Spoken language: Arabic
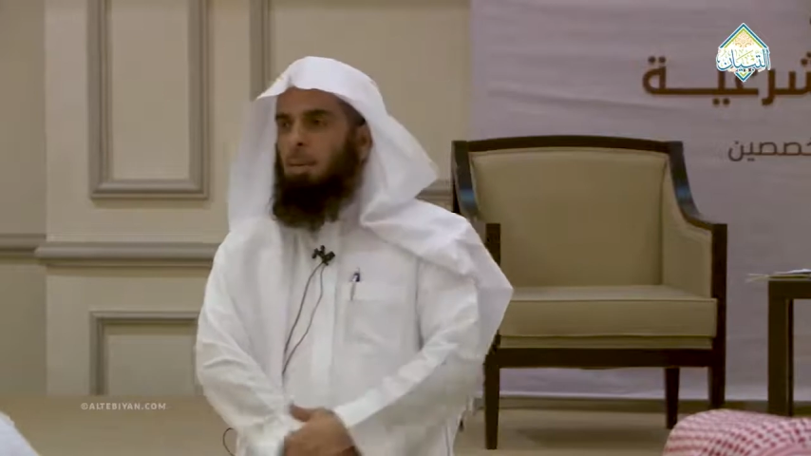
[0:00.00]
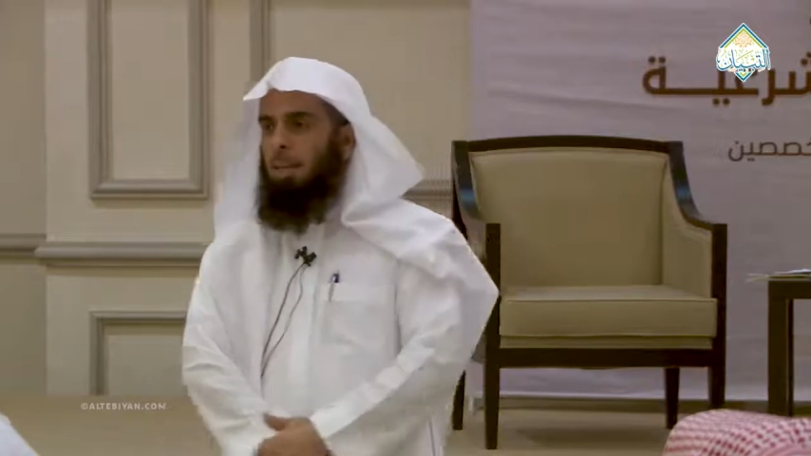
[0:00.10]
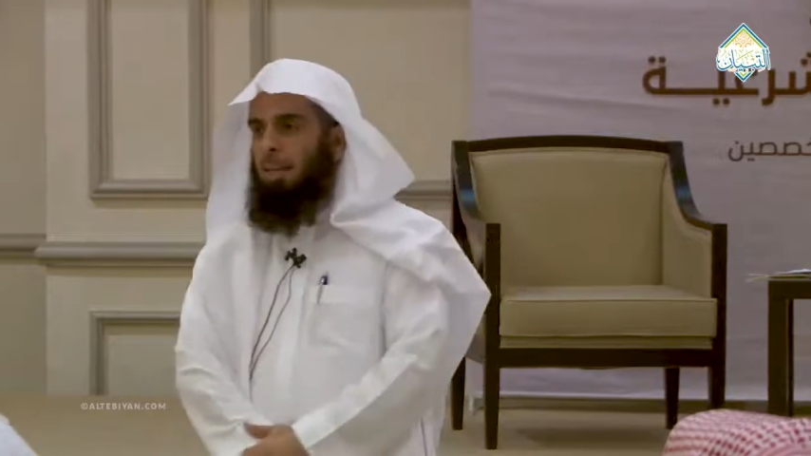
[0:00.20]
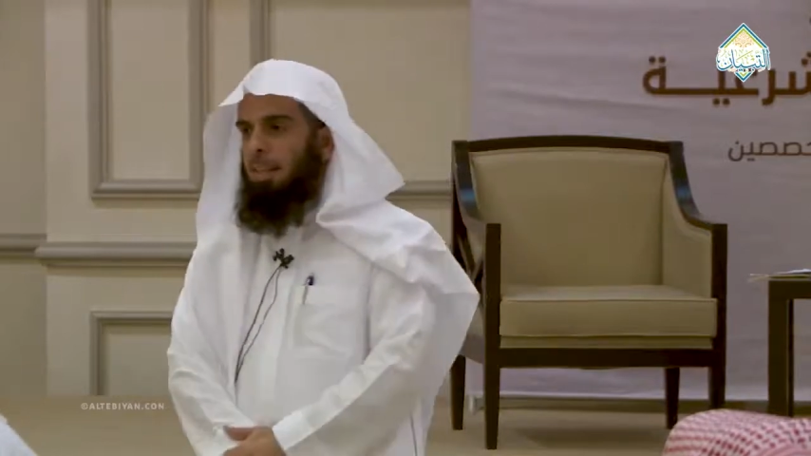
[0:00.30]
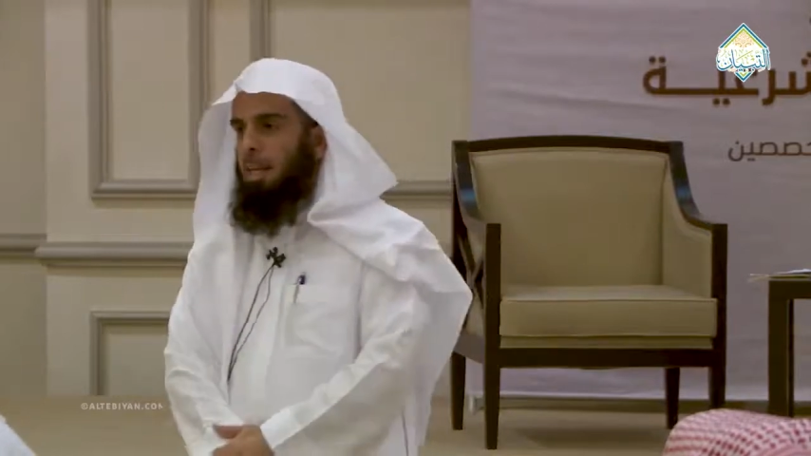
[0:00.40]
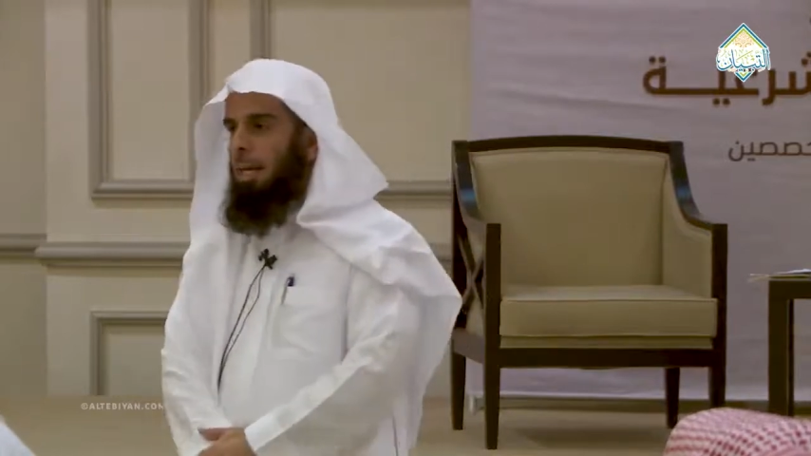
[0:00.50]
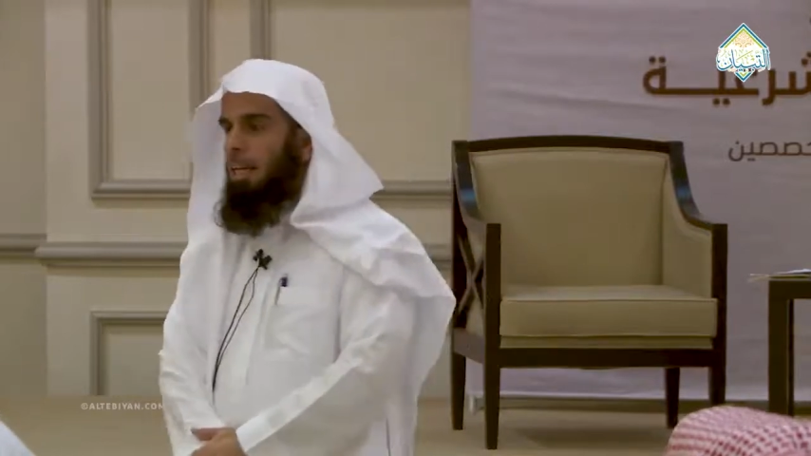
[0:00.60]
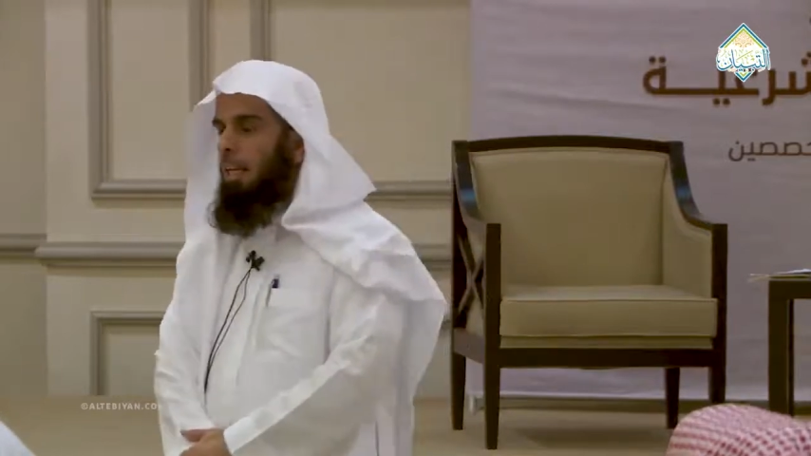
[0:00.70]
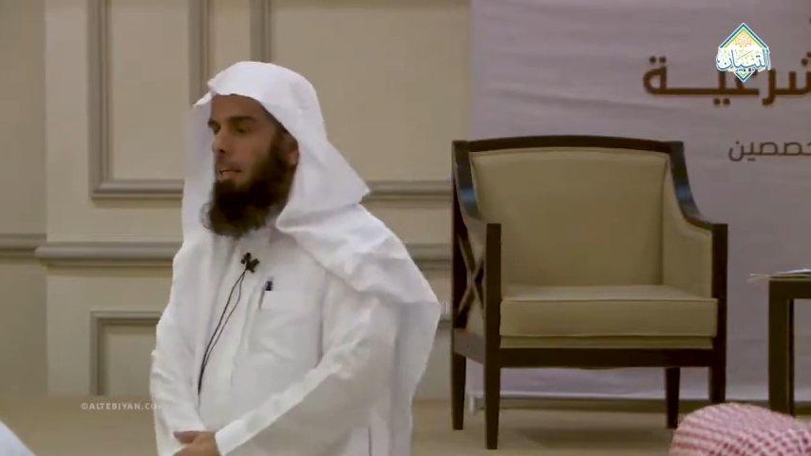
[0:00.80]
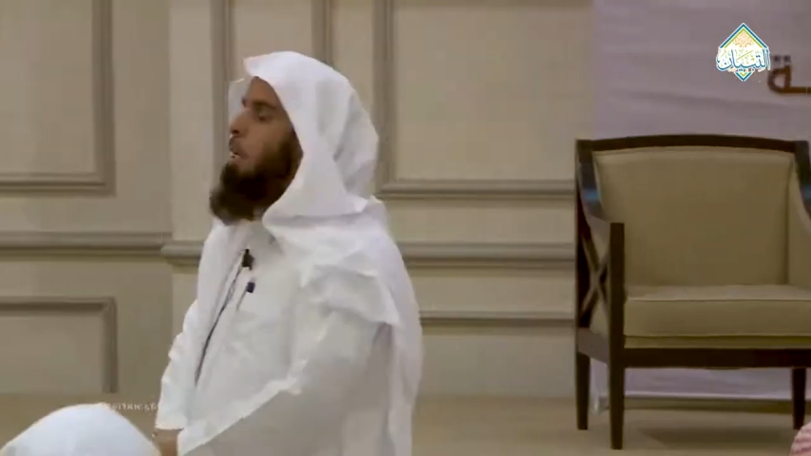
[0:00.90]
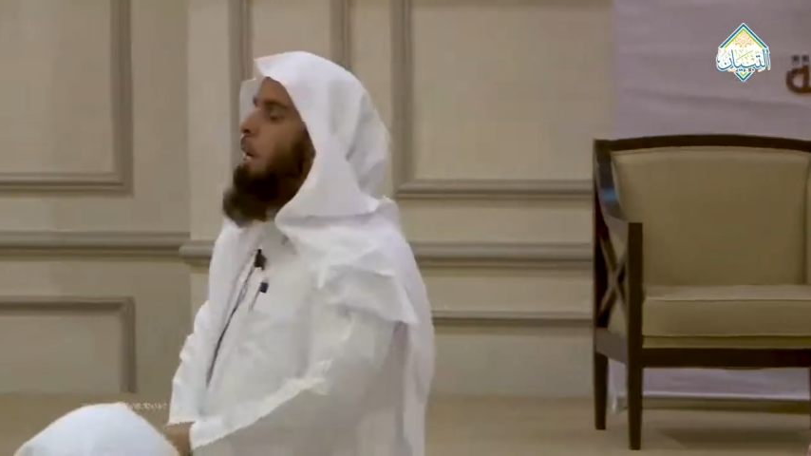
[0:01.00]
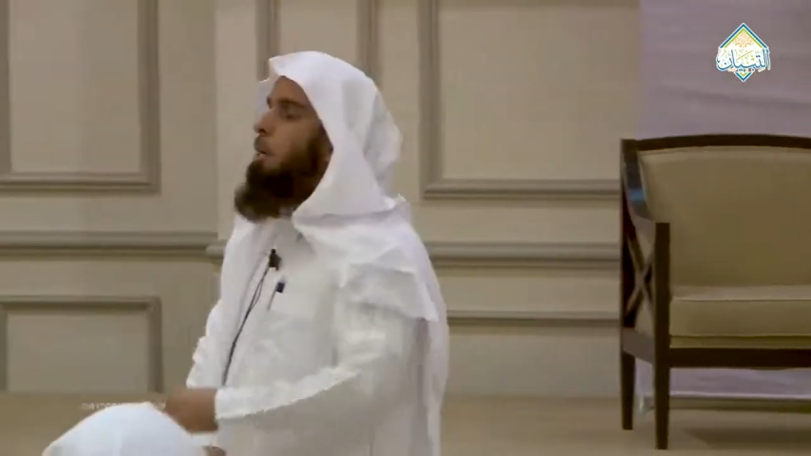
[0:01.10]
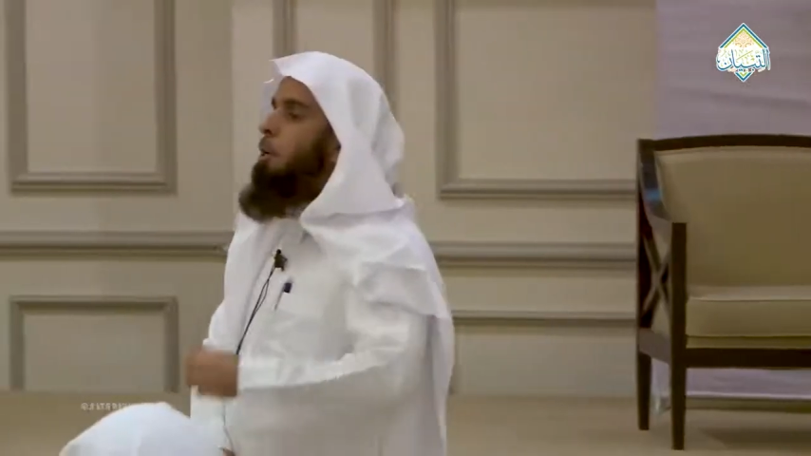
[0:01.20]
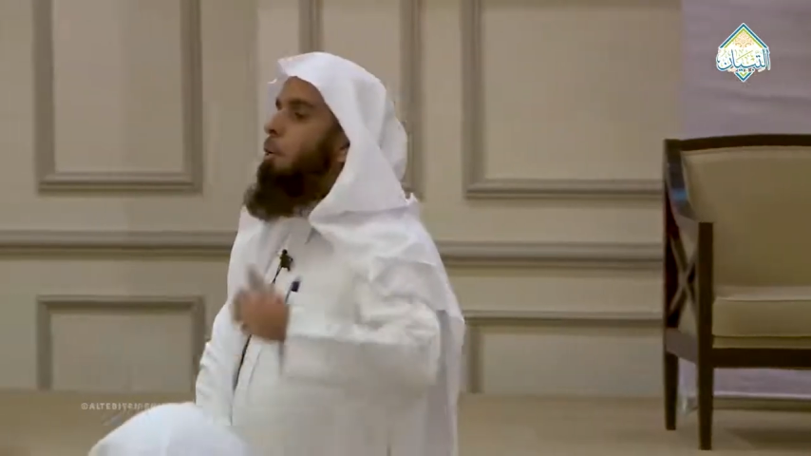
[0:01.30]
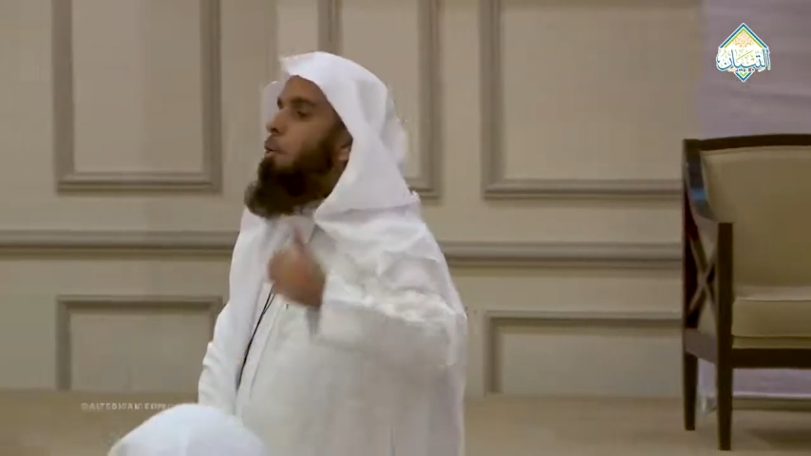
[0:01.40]
مثل هذه الحالة
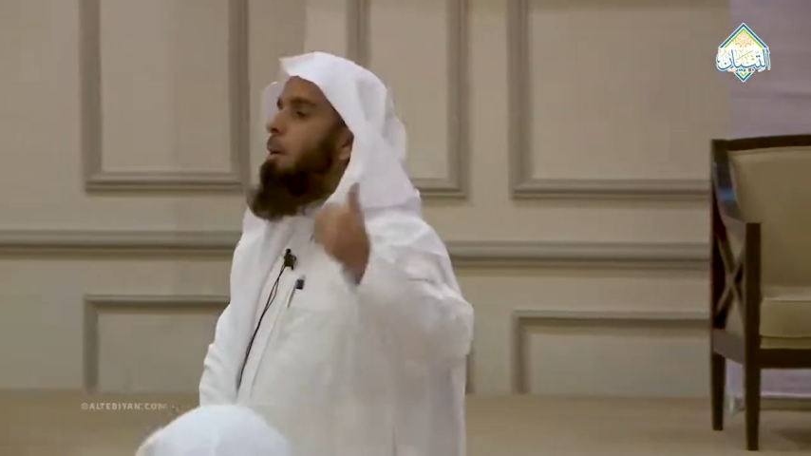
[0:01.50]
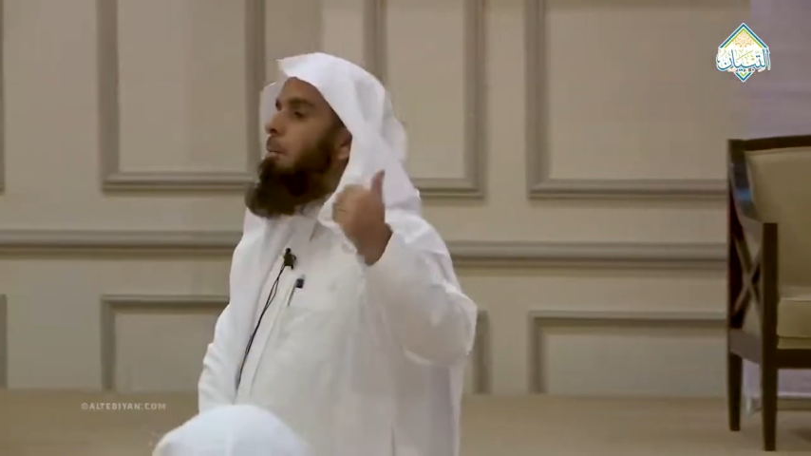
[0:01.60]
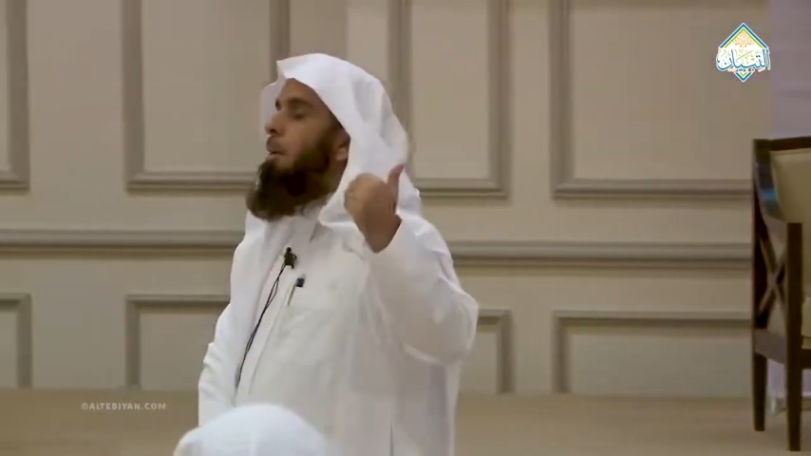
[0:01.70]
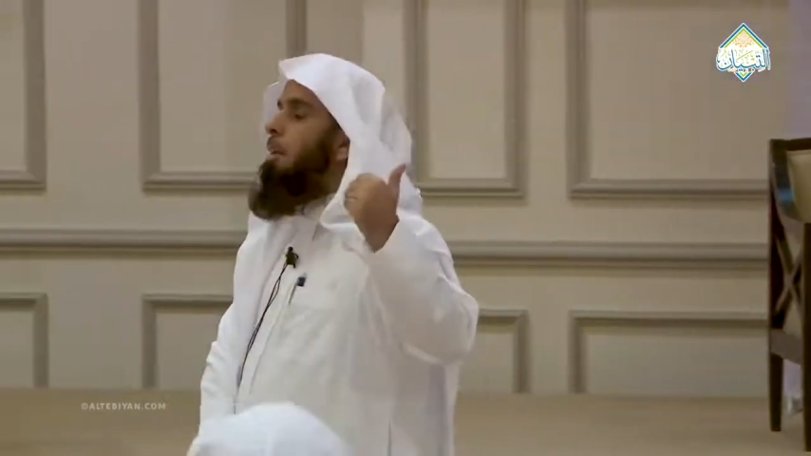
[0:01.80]
لأنه كما